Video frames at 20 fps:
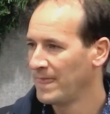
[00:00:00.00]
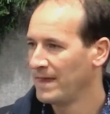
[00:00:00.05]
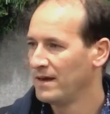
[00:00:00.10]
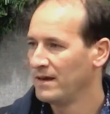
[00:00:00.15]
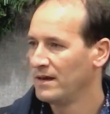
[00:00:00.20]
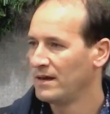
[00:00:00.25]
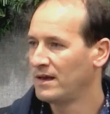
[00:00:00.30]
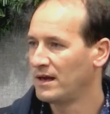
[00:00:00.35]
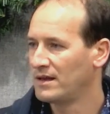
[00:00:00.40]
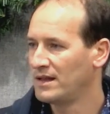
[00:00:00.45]

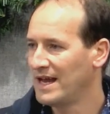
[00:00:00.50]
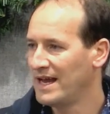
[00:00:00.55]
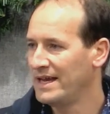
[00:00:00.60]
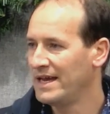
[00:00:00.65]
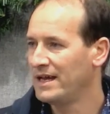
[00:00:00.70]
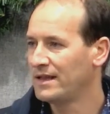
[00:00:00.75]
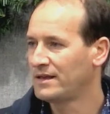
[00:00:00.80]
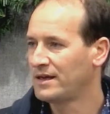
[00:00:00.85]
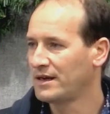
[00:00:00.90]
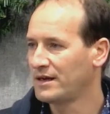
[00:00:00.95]
И когда
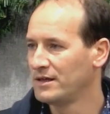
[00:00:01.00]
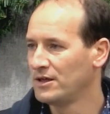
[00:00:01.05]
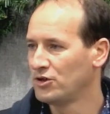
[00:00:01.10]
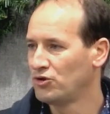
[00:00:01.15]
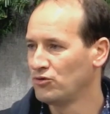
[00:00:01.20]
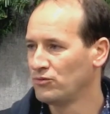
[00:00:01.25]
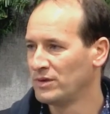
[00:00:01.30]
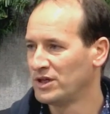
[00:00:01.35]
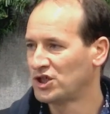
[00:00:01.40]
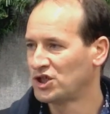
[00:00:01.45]
я открыл
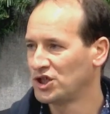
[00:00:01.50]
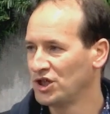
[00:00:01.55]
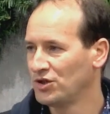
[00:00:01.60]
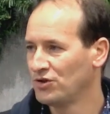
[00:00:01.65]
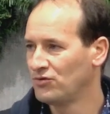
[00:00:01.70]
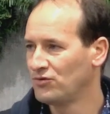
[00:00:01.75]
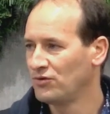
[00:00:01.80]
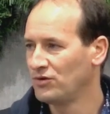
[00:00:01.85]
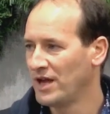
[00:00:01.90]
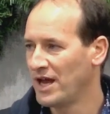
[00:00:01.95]
эту
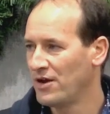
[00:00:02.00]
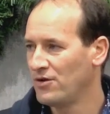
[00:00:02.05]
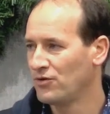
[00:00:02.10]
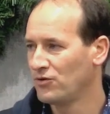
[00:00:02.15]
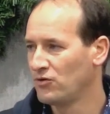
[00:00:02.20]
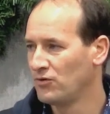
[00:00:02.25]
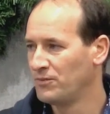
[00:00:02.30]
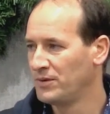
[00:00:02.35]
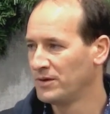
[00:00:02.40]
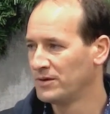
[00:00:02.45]
машинку, я ее
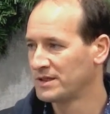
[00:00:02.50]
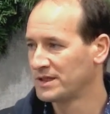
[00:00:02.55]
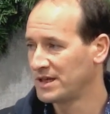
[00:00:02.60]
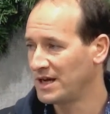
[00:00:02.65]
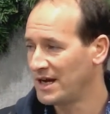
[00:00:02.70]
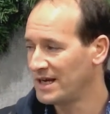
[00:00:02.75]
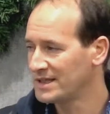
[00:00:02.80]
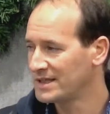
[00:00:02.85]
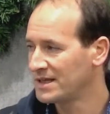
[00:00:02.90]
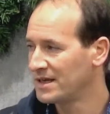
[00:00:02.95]
купил
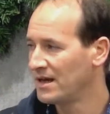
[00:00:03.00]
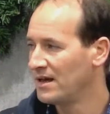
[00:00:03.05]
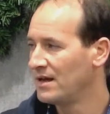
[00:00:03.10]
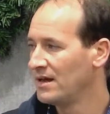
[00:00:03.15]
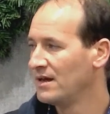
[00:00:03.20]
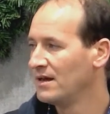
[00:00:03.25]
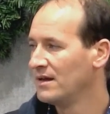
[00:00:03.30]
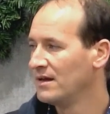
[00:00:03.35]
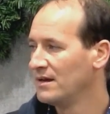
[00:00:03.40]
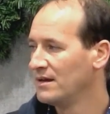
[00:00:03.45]
сказка,
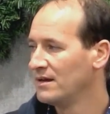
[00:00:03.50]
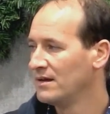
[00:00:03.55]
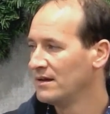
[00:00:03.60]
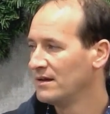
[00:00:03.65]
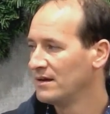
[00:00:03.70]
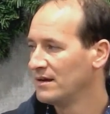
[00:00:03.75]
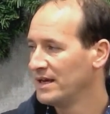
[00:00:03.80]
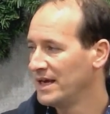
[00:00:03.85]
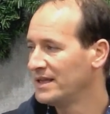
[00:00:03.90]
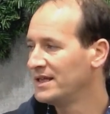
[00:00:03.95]

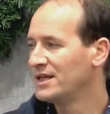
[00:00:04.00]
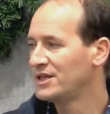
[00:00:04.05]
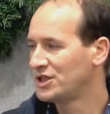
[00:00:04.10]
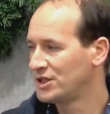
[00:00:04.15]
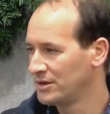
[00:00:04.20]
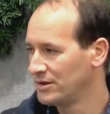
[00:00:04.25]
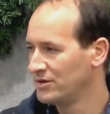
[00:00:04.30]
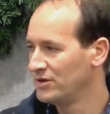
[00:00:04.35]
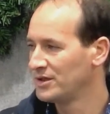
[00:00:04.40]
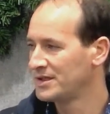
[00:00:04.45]
я
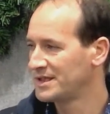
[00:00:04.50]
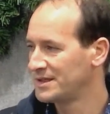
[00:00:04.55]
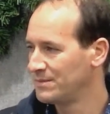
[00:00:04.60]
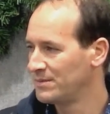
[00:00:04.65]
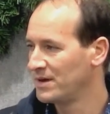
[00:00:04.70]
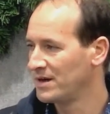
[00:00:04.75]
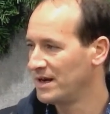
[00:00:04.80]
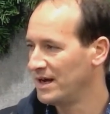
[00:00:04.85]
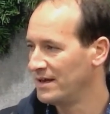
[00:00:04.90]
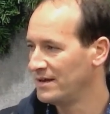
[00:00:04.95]
начал ее
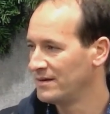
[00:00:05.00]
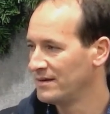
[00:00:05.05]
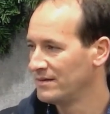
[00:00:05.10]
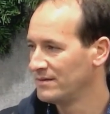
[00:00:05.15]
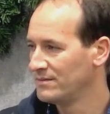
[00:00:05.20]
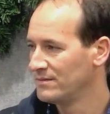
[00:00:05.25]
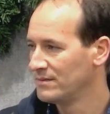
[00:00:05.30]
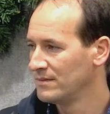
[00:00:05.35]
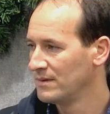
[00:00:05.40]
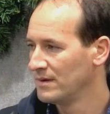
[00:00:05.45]
собирать.
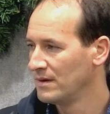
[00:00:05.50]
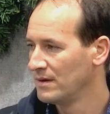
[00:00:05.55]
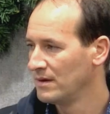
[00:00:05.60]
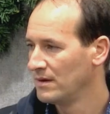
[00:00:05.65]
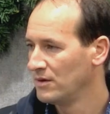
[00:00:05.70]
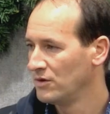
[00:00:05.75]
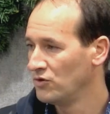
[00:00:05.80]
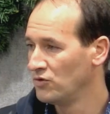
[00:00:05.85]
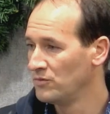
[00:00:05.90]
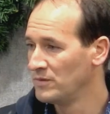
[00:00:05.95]

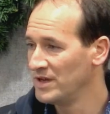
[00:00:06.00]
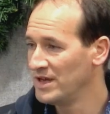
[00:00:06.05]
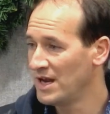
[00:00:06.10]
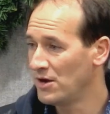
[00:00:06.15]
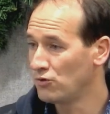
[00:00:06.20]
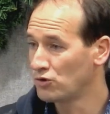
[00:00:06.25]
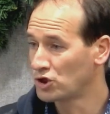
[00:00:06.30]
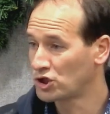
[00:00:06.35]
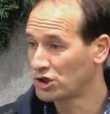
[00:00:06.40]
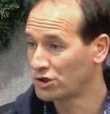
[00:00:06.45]
И у меня
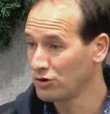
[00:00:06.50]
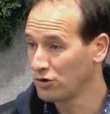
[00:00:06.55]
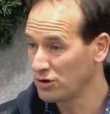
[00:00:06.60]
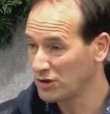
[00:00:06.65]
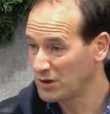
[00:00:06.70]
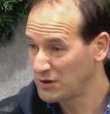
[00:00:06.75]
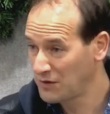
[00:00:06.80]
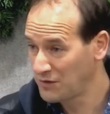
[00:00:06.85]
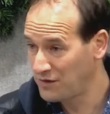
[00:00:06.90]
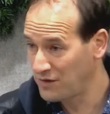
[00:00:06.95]
ушло
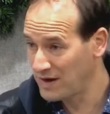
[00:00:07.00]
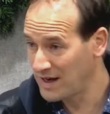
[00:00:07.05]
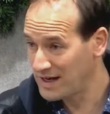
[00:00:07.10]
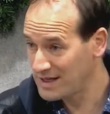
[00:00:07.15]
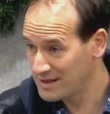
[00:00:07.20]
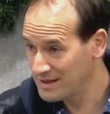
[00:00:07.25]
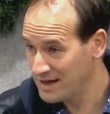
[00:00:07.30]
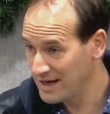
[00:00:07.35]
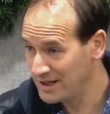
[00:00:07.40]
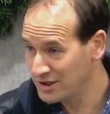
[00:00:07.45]
два
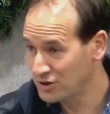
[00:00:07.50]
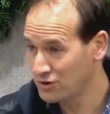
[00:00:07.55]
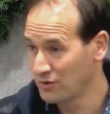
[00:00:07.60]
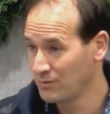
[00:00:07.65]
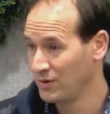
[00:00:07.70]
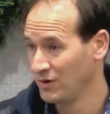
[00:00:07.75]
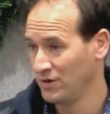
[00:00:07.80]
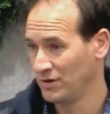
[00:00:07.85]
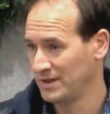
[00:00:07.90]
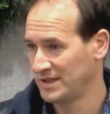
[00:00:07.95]
дня,
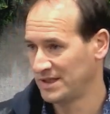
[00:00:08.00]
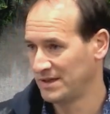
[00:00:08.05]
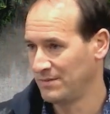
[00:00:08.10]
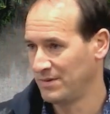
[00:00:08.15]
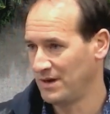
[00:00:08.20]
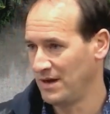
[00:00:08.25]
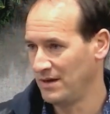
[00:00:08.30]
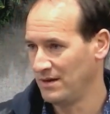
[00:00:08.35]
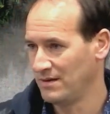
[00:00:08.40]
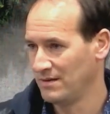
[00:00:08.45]
чтобы ее
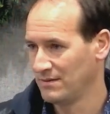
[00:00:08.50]
собрать.